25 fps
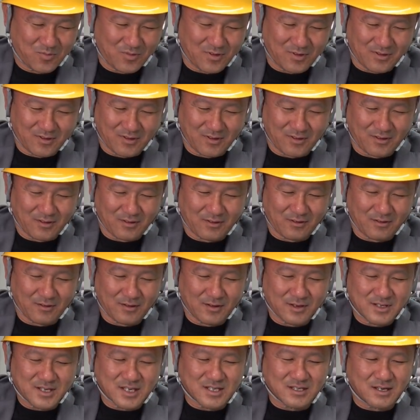う
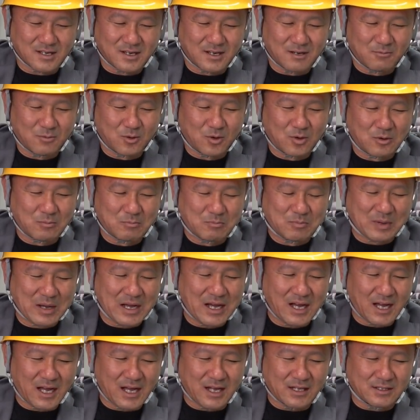ん、違う違う、もう
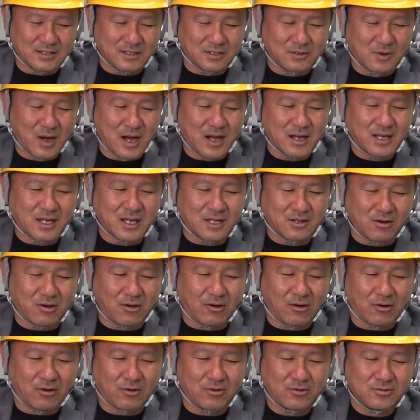バーって言わんけ
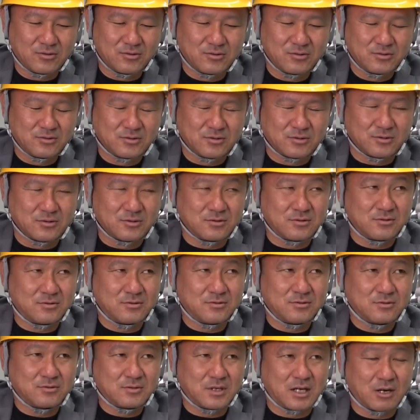ど、う
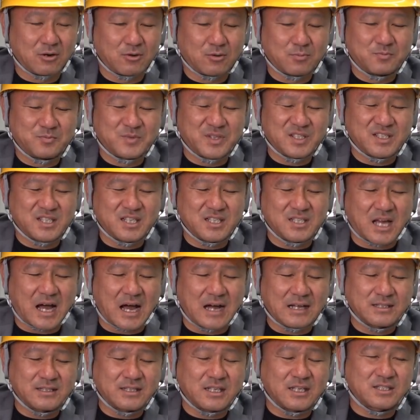ん、あの、全
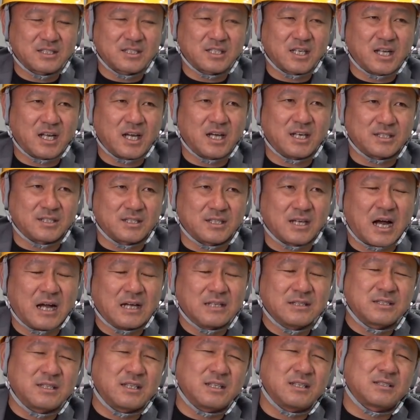然安定してないし、
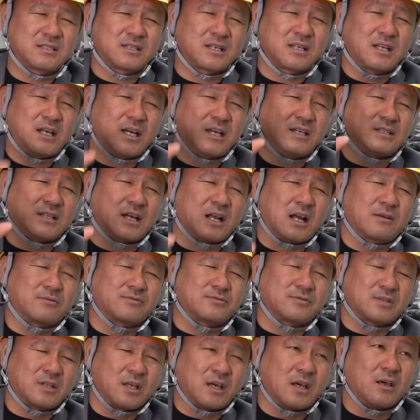安定してないんじゃな
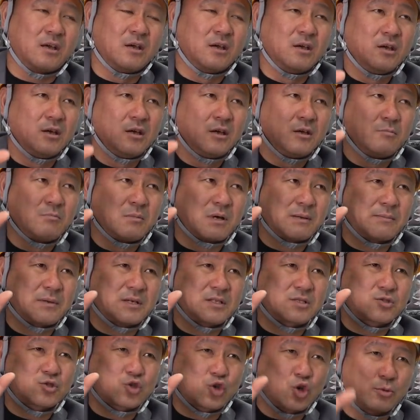くて、まあ
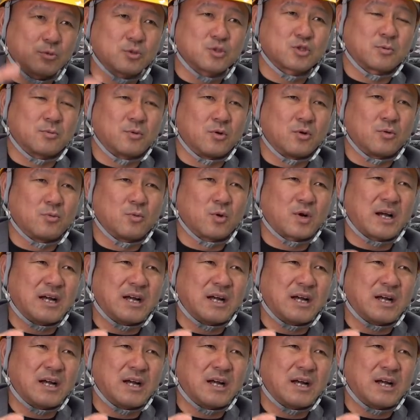まあ、そもそも、俺も